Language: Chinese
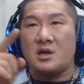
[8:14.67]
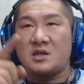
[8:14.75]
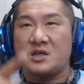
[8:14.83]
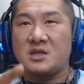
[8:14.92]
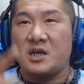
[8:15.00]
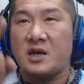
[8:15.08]

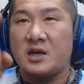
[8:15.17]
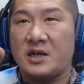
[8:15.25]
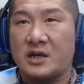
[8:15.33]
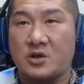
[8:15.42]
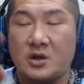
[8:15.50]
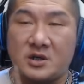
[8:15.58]
今天人
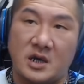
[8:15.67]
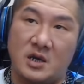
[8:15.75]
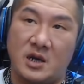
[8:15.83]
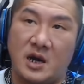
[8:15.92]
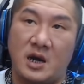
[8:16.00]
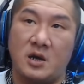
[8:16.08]
家选前
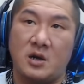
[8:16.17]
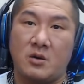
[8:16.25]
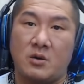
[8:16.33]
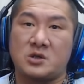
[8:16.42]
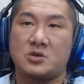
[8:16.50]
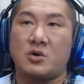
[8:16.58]
呐，
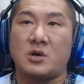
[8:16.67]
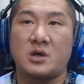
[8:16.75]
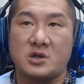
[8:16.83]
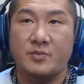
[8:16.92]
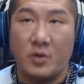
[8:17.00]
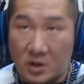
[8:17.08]
我只做一个
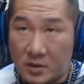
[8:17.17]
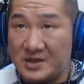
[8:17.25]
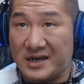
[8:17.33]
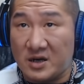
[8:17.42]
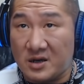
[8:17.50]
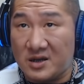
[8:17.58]
直播。你们
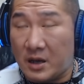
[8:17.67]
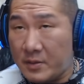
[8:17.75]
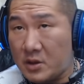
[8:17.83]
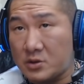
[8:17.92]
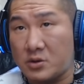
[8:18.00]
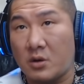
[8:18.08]
讲得很好，没
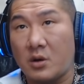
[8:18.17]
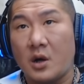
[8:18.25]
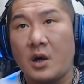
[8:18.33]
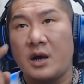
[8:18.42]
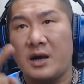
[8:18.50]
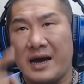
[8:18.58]
有错。
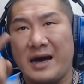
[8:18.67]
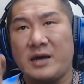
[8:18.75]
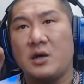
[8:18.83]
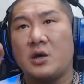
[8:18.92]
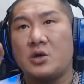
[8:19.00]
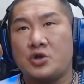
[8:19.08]
来，
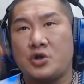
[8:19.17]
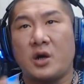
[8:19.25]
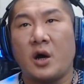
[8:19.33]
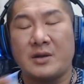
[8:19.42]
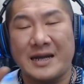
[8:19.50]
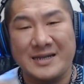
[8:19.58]
选
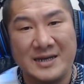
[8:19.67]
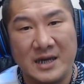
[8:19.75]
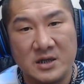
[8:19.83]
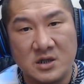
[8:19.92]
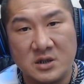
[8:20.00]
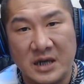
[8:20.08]
后他当上
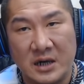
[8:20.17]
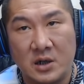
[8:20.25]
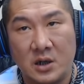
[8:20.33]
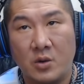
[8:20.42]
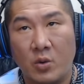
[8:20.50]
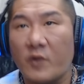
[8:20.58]
市长
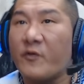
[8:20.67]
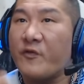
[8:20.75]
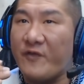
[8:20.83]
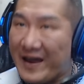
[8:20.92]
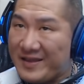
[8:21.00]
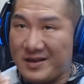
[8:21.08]
了，我
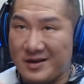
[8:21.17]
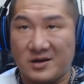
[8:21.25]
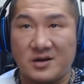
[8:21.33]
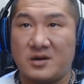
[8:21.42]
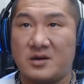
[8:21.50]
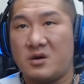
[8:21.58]
反
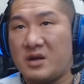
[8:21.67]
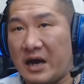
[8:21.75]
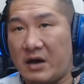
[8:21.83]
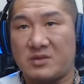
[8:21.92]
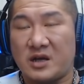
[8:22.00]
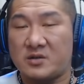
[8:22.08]
而来，
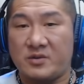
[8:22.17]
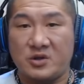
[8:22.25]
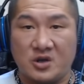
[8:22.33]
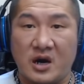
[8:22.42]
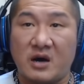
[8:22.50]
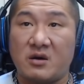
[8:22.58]
我们到这边
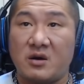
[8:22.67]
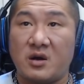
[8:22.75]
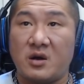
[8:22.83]
就好了。